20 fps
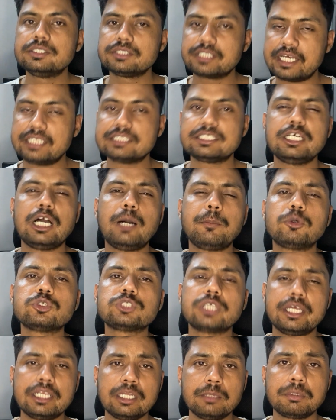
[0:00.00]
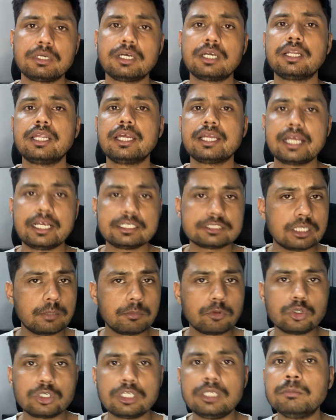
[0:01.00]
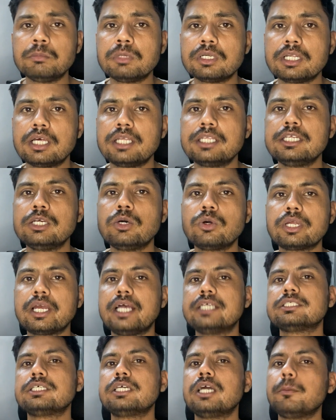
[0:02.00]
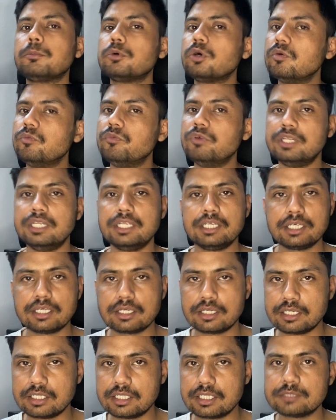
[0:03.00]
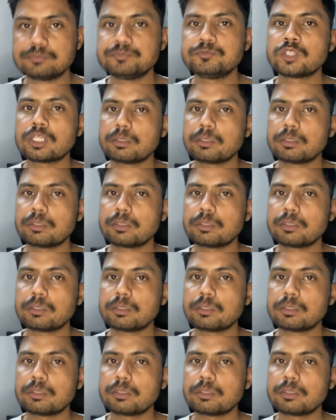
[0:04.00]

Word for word: कैसे आपको साइन अप करना है कैसे आपको टीम बनानी है और कैसे आपको विनिंग करनी है